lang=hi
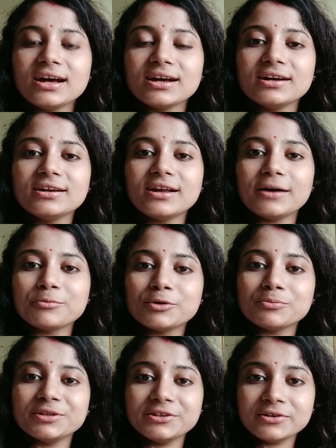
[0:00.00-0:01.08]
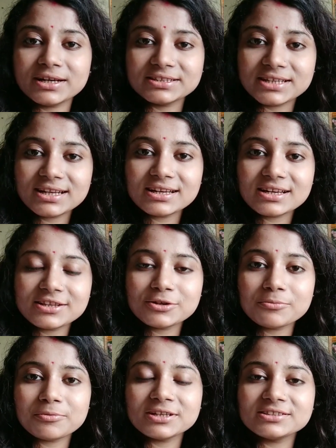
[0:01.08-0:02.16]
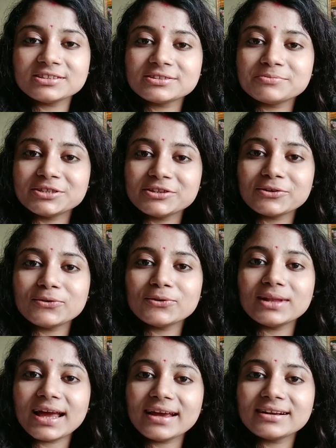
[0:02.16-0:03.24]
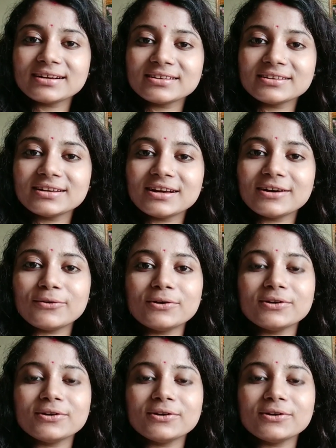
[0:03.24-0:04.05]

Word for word: अगर आपको वीडियो अच्छा लगे तो प्लीज़ इस वीडियो को लाइक कर देना